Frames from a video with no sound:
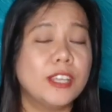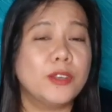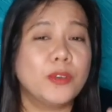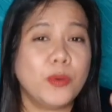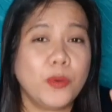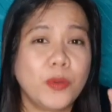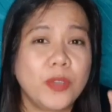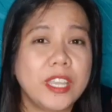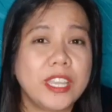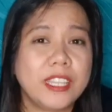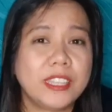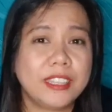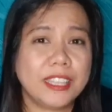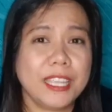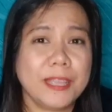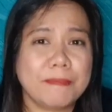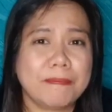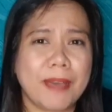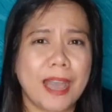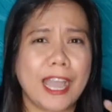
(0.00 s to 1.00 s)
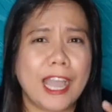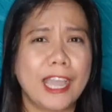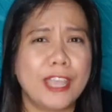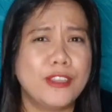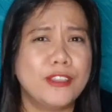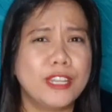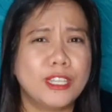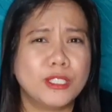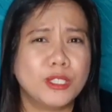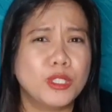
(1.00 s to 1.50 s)
Kung hindi pa
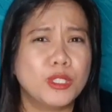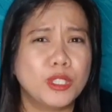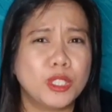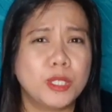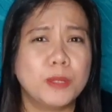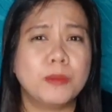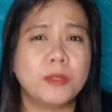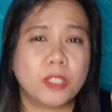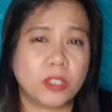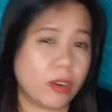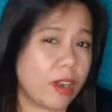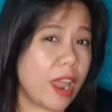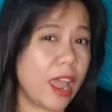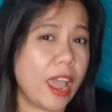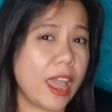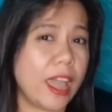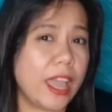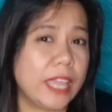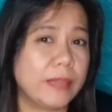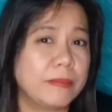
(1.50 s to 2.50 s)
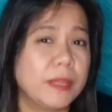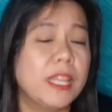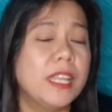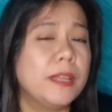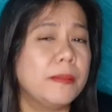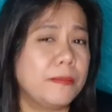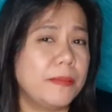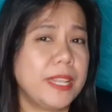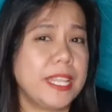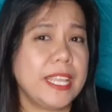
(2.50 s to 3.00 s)
kayo nagsusubscribe,
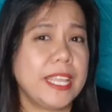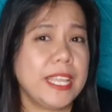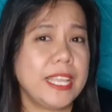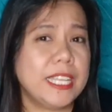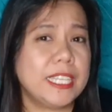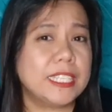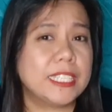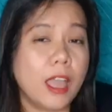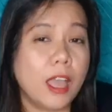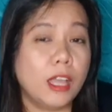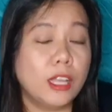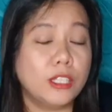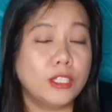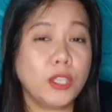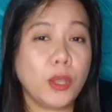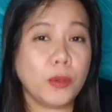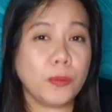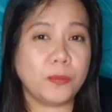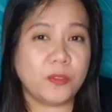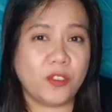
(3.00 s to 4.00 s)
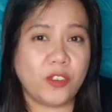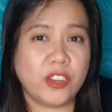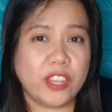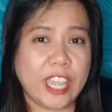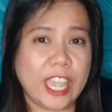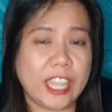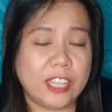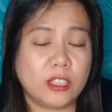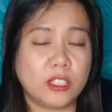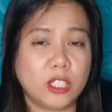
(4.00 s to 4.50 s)
please don't
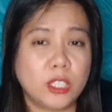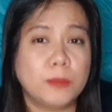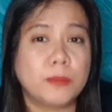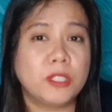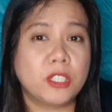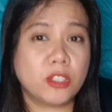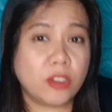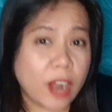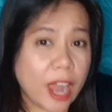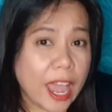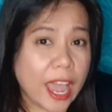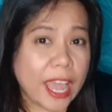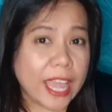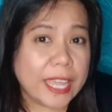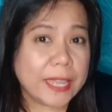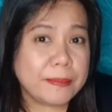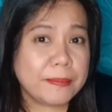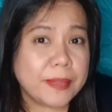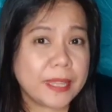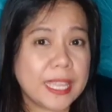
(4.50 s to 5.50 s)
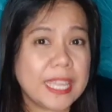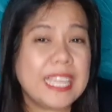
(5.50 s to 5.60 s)
forget to subscribe,